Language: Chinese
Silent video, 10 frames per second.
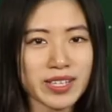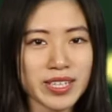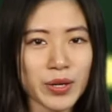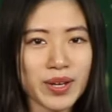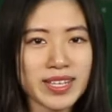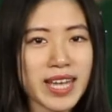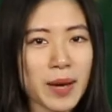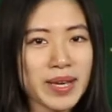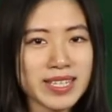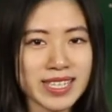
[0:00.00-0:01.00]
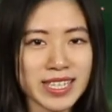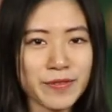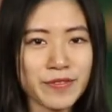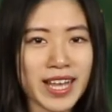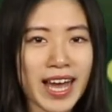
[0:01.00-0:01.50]
的格纹搭配起衣
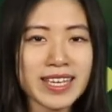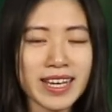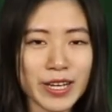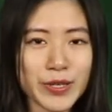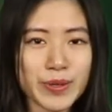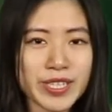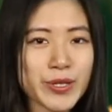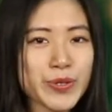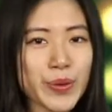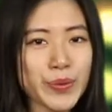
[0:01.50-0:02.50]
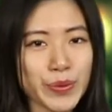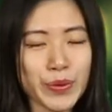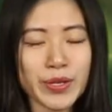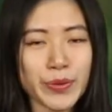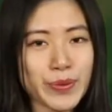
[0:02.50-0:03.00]
服来，也很有轻松愉
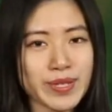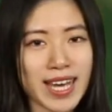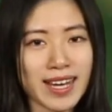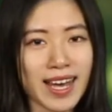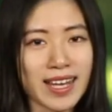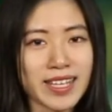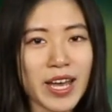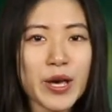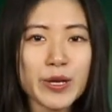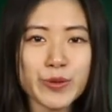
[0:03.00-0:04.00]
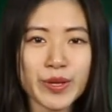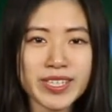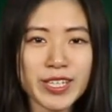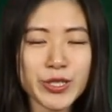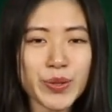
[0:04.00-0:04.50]
悦的度假感，随
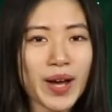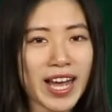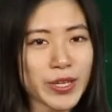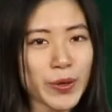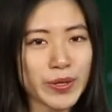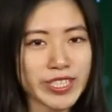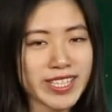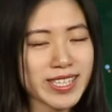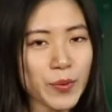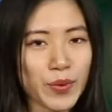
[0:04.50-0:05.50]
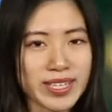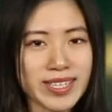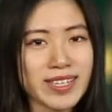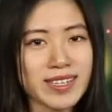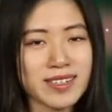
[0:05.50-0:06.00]
性中还透露这些文
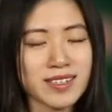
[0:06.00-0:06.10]
艺。